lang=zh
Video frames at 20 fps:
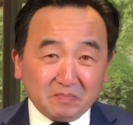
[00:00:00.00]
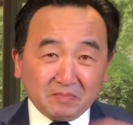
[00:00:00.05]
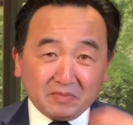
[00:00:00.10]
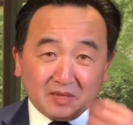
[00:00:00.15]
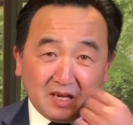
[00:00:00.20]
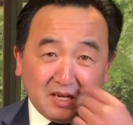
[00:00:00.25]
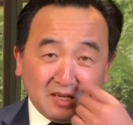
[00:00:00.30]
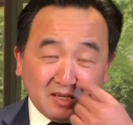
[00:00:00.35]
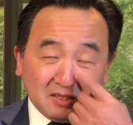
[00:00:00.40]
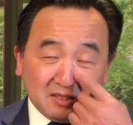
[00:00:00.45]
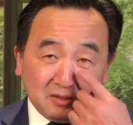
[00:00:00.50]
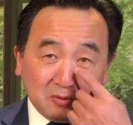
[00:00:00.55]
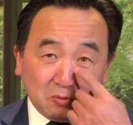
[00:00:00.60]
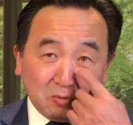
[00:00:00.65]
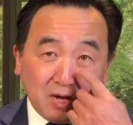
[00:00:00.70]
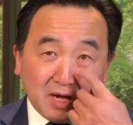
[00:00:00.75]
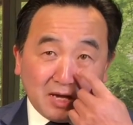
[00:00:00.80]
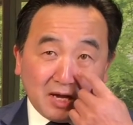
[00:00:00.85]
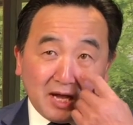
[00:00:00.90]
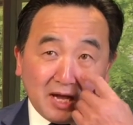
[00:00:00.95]
啊，很
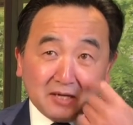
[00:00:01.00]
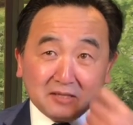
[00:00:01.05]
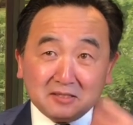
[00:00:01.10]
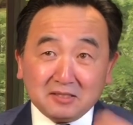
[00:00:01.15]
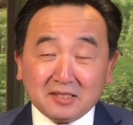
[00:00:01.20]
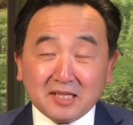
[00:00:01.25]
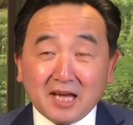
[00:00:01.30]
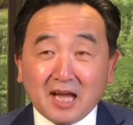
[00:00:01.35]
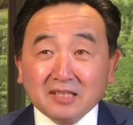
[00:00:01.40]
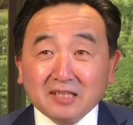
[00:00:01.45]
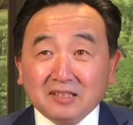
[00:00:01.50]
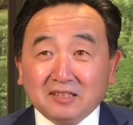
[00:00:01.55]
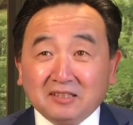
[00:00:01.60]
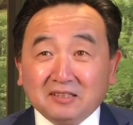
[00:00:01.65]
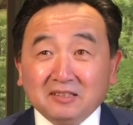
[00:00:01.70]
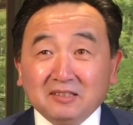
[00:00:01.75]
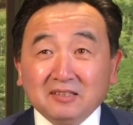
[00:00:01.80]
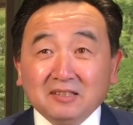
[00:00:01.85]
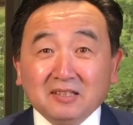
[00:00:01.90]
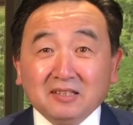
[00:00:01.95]
关爱，很家
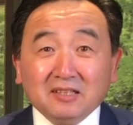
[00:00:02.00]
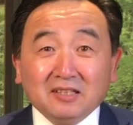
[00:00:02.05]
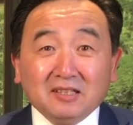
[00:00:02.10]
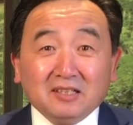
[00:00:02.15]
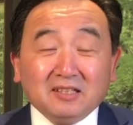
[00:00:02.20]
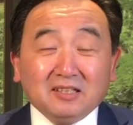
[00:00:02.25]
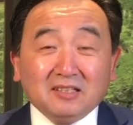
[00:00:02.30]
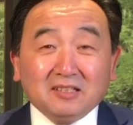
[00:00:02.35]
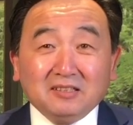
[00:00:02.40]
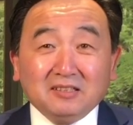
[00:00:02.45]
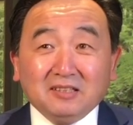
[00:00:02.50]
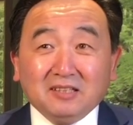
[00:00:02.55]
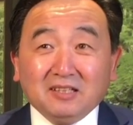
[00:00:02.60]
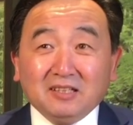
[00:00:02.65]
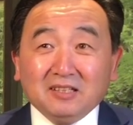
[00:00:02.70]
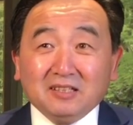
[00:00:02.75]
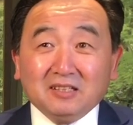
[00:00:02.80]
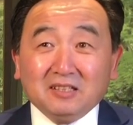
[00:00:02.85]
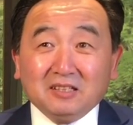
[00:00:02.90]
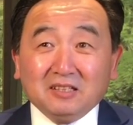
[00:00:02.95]
庭，很
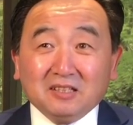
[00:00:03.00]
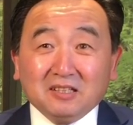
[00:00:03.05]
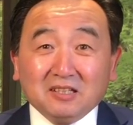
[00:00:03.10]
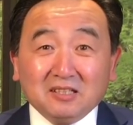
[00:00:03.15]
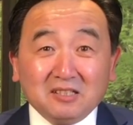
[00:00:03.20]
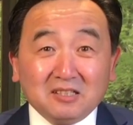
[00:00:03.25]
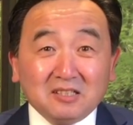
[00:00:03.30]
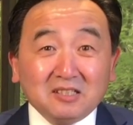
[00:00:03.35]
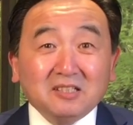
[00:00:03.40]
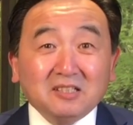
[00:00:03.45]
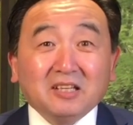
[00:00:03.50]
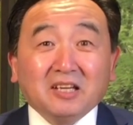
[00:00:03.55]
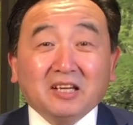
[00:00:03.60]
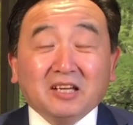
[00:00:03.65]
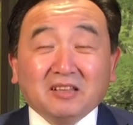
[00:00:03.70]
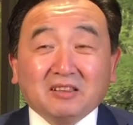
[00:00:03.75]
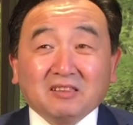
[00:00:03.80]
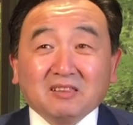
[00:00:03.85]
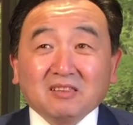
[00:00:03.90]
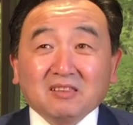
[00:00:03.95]
呃很事
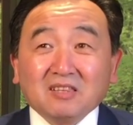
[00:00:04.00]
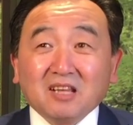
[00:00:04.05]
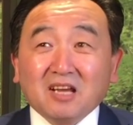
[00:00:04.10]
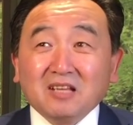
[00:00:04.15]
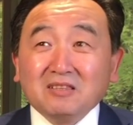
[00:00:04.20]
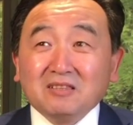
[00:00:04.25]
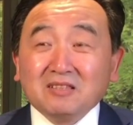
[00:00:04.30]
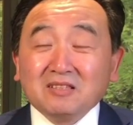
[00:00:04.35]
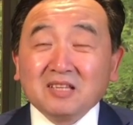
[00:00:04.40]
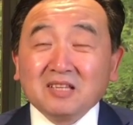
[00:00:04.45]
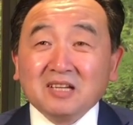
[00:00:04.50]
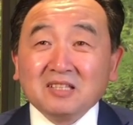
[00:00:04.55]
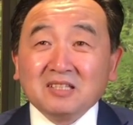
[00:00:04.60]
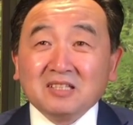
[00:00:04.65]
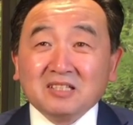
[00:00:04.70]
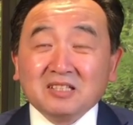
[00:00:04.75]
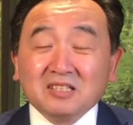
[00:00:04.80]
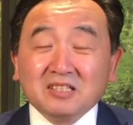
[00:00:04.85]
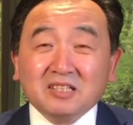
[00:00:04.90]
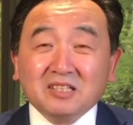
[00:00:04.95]
业，但他
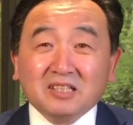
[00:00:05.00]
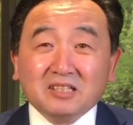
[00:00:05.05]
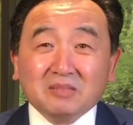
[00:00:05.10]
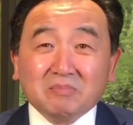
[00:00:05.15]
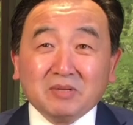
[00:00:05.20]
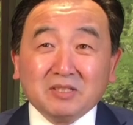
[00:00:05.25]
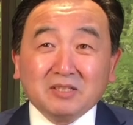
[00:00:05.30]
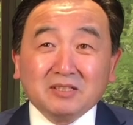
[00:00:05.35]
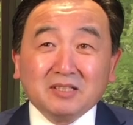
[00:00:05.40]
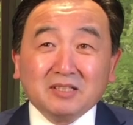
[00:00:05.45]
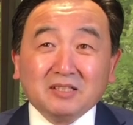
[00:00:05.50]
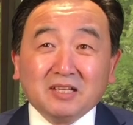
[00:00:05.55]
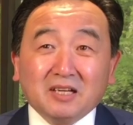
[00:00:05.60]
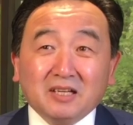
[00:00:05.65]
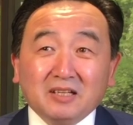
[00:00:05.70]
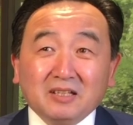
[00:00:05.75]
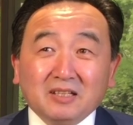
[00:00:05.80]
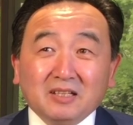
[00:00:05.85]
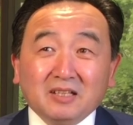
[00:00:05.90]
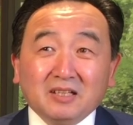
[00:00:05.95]
的事业的本身
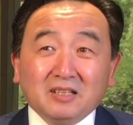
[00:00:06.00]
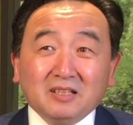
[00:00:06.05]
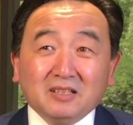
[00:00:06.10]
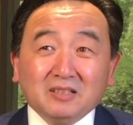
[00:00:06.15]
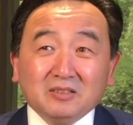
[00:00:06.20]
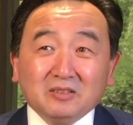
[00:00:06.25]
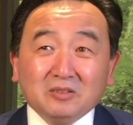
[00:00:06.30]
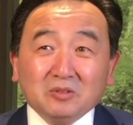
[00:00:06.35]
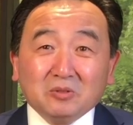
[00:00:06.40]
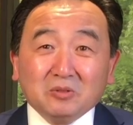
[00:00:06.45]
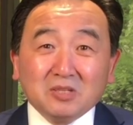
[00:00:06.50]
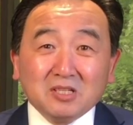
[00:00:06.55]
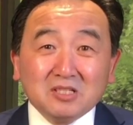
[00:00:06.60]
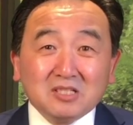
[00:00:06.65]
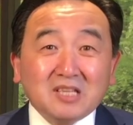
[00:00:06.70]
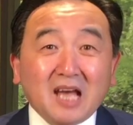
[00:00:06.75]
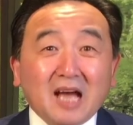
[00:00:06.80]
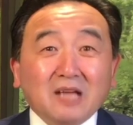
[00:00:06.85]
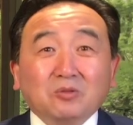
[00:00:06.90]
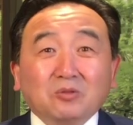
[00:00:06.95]
呢就很
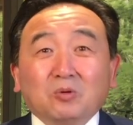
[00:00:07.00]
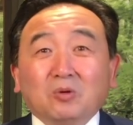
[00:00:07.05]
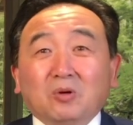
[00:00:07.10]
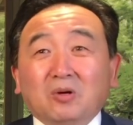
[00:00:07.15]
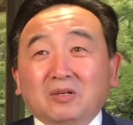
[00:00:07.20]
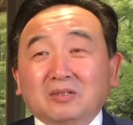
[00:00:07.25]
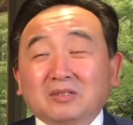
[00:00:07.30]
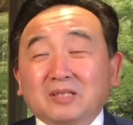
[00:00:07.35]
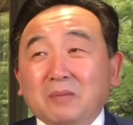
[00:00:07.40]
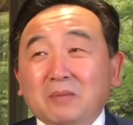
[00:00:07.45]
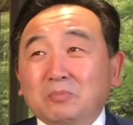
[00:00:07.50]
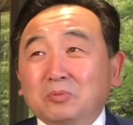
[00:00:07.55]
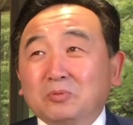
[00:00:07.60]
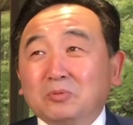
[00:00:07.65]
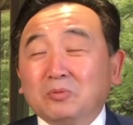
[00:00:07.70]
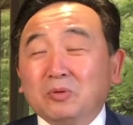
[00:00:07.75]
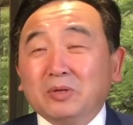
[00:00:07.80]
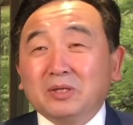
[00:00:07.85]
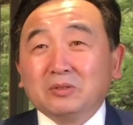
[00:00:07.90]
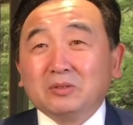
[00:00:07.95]
洒脱，他不
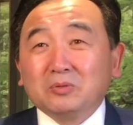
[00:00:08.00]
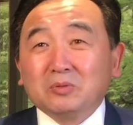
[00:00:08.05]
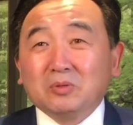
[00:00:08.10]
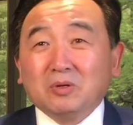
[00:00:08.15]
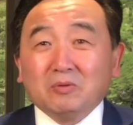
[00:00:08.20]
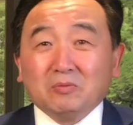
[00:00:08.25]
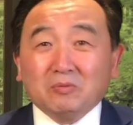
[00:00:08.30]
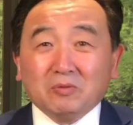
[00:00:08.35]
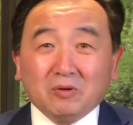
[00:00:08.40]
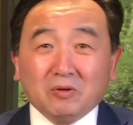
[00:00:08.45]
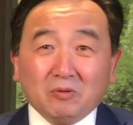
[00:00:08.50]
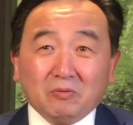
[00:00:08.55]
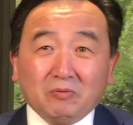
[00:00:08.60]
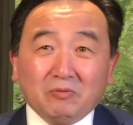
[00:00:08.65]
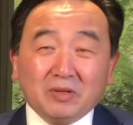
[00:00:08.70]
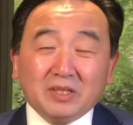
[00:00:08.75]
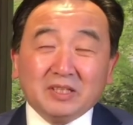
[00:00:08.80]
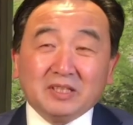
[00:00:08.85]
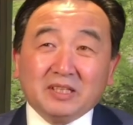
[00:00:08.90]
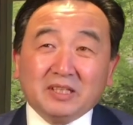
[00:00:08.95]
会说我
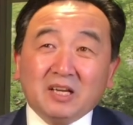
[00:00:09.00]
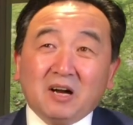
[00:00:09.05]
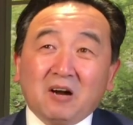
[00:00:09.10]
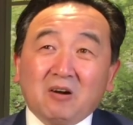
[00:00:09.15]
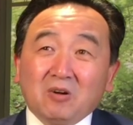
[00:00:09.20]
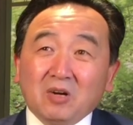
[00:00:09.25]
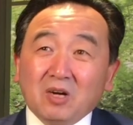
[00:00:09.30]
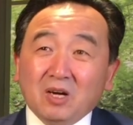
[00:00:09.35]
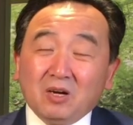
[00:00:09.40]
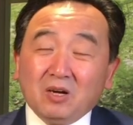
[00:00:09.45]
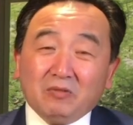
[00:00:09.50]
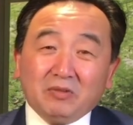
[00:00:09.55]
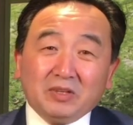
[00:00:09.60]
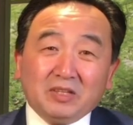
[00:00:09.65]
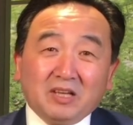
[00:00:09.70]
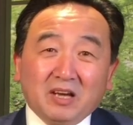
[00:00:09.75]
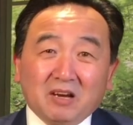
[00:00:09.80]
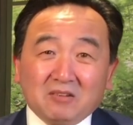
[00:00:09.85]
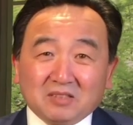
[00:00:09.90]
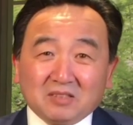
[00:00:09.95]
非得要非
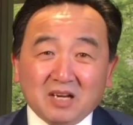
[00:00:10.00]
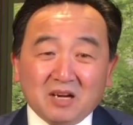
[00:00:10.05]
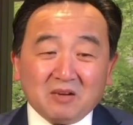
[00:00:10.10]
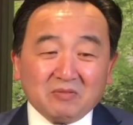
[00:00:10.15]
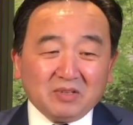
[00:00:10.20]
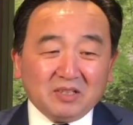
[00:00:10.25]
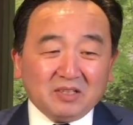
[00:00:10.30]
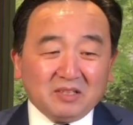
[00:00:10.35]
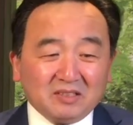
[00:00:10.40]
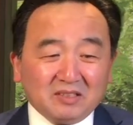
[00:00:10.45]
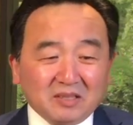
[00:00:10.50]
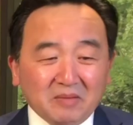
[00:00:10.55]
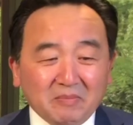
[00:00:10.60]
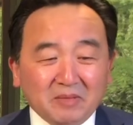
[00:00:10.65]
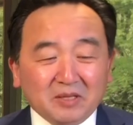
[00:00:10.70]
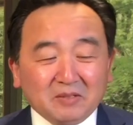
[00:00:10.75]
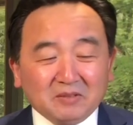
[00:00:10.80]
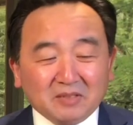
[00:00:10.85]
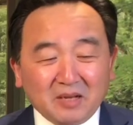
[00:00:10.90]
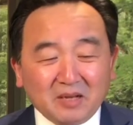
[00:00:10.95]
得要这样非得他
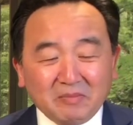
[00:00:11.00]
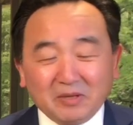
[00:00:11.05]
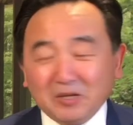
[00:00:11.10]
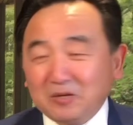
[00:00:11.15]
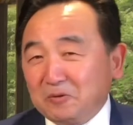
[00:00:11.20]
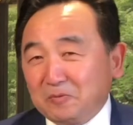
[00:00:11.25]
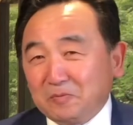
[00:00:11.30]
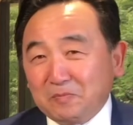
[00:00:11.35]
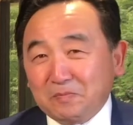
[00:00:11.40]
没他没有，